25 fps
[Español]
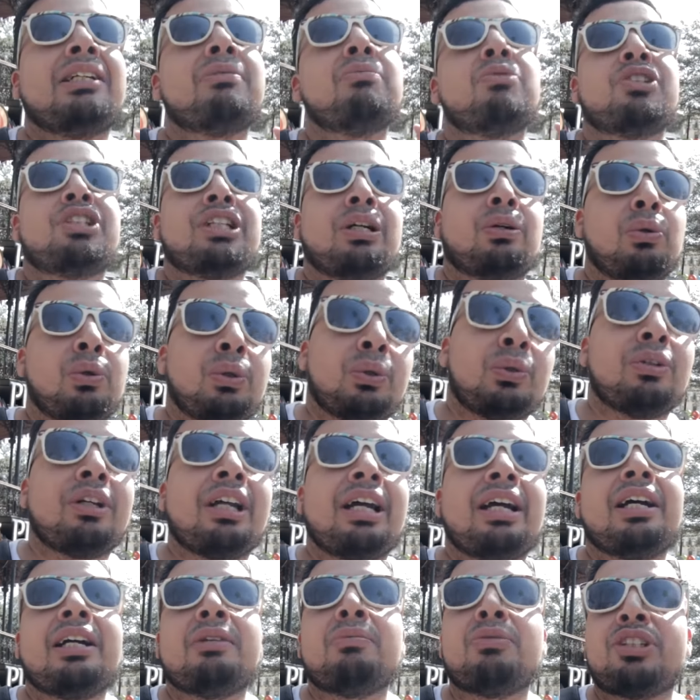Hay mucha
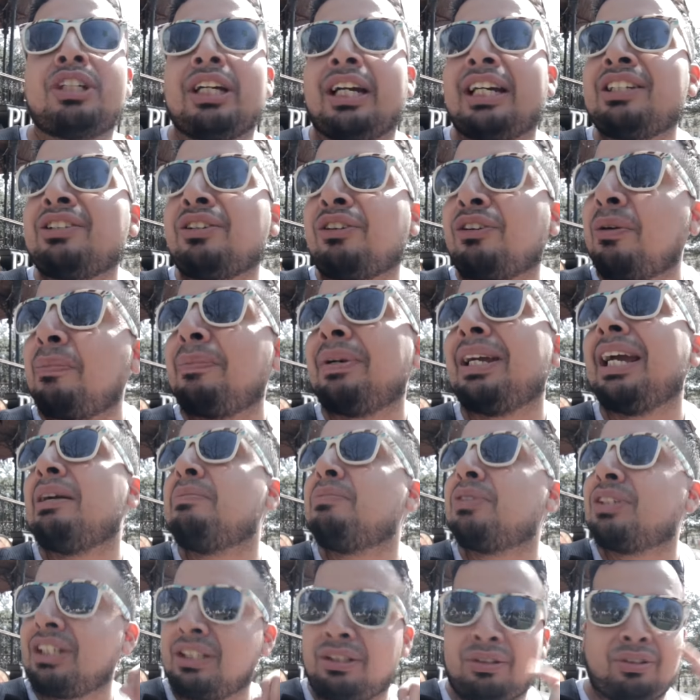cultura, hay mucha gastronomía, hay
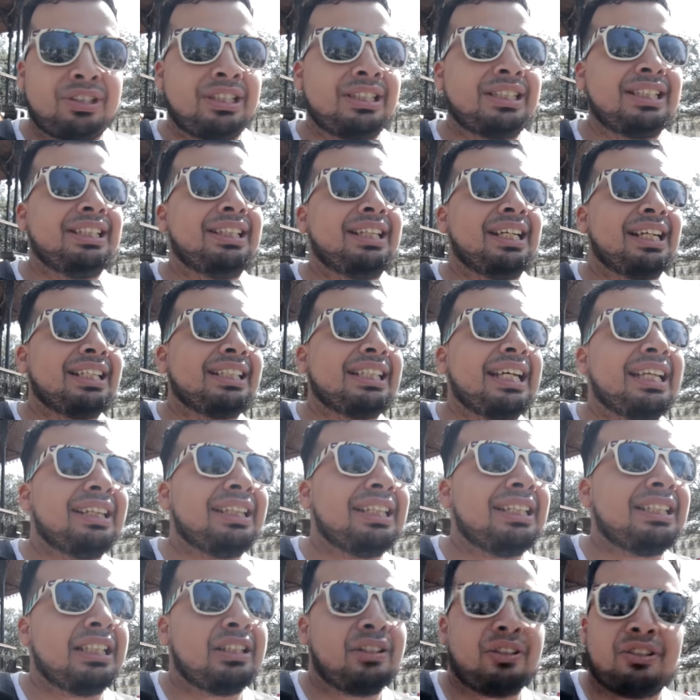muchos cosas
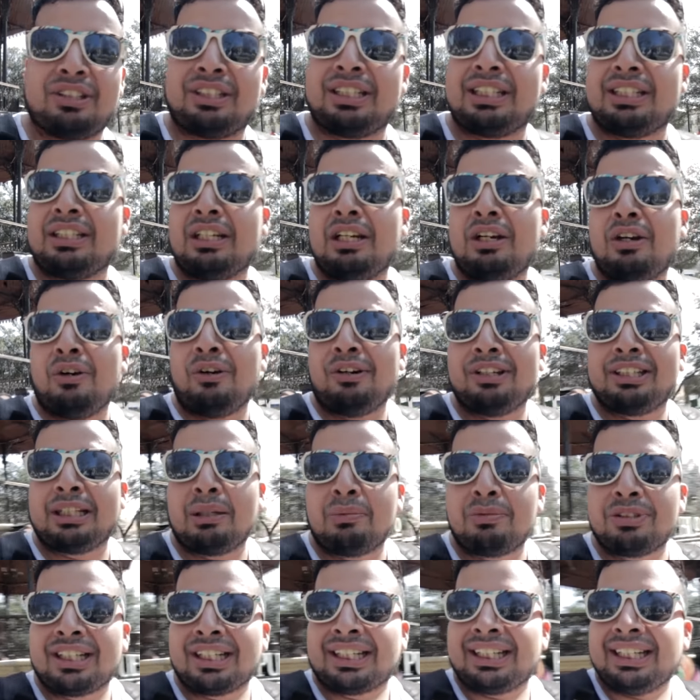interesantes. Entonces, hoy
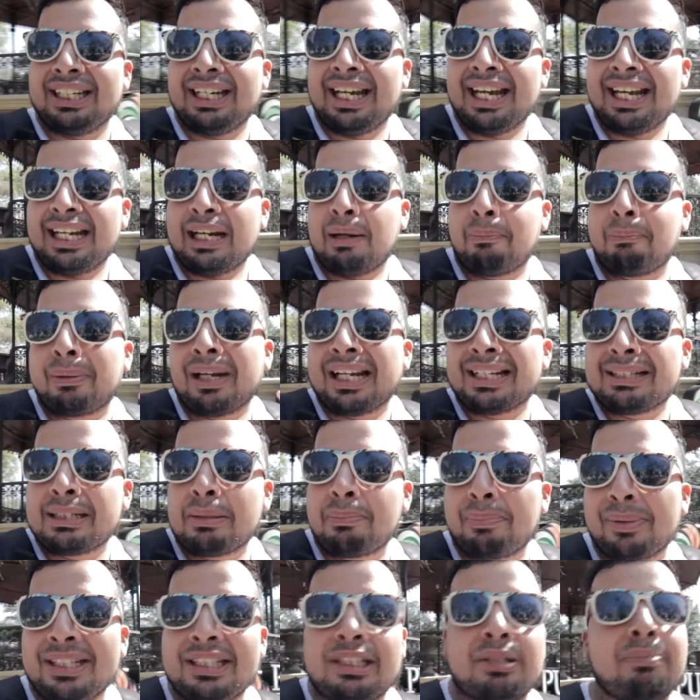estamos aquí en la plaza
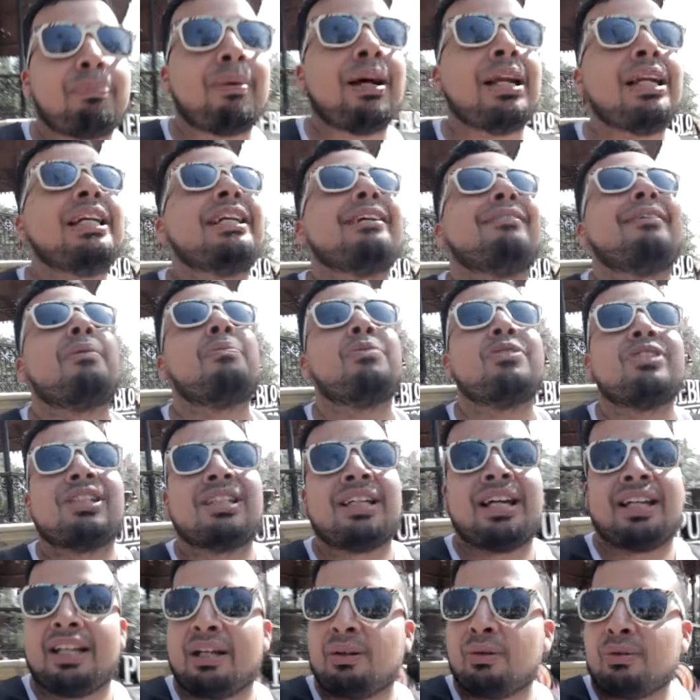principal y vamos
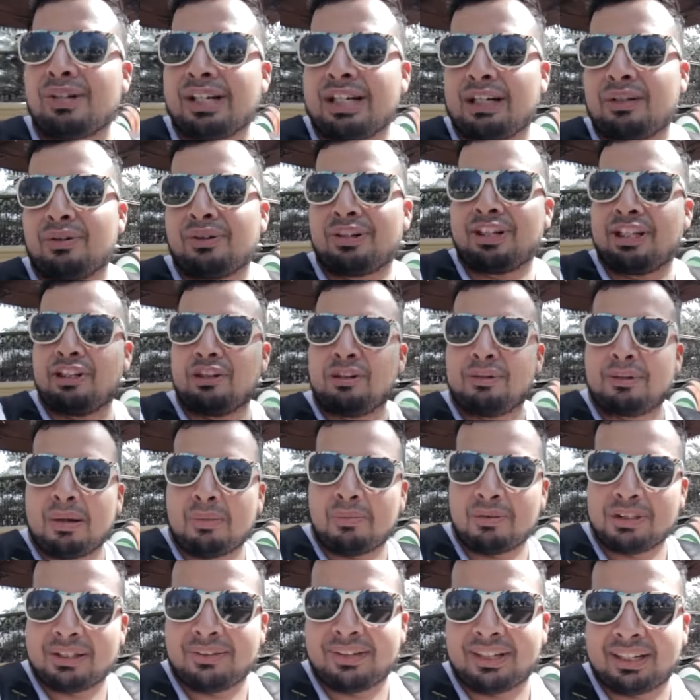a dar un recorrido y
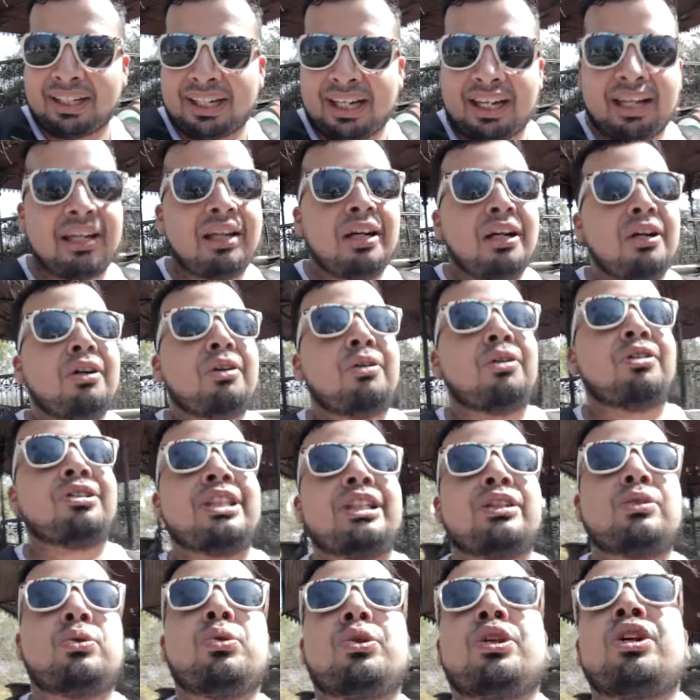vamos a ver qué
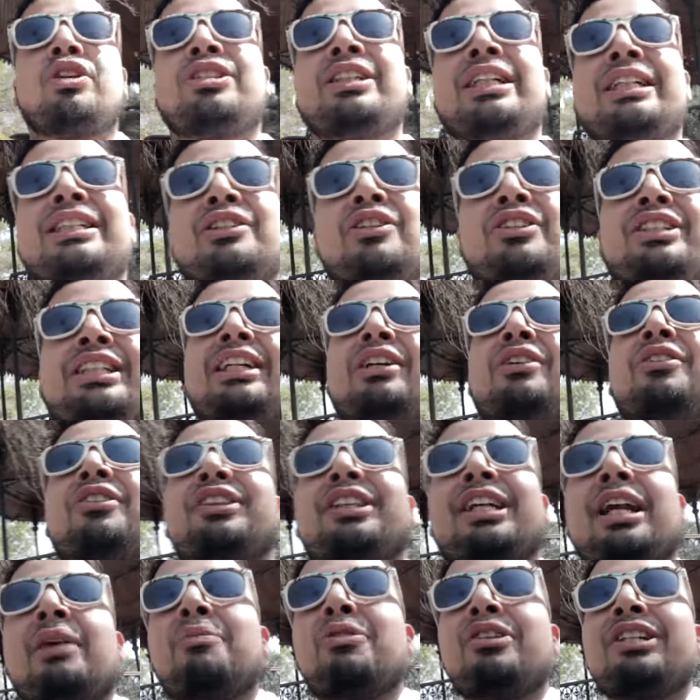cosas curiosas nos
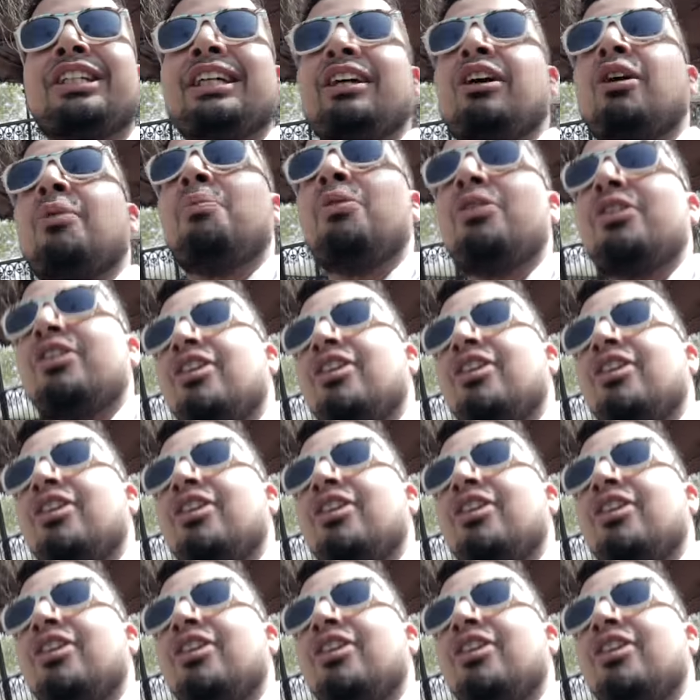encontramos y cómo